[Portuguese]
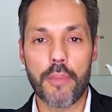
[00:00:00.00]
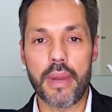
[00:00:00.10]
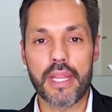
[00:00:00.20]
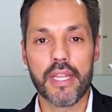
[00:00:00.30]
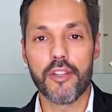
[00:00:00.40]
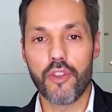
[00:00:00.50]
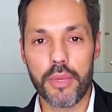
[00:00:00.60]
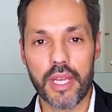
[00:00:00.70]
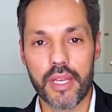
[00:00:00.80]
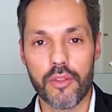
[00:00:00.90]
a parte
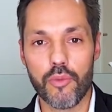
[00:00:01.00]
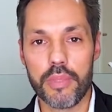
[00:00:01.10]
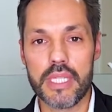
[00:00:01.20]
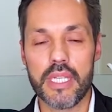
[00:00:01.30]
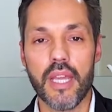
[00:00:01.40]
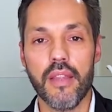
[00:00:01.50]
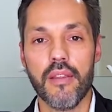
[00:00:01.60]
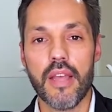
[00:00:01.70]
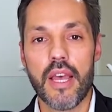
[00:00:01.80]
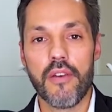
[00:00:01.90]
anatómica do
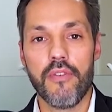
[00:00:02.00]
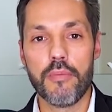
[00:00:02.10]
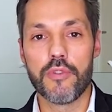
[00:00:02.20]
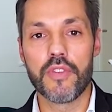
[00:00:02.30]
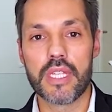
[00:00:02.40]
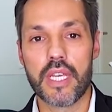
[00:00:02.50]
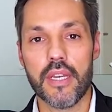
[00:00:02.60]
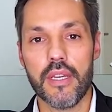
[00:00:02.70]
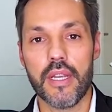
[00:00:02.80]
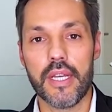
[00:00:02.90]
paciente, vamos fazer uh,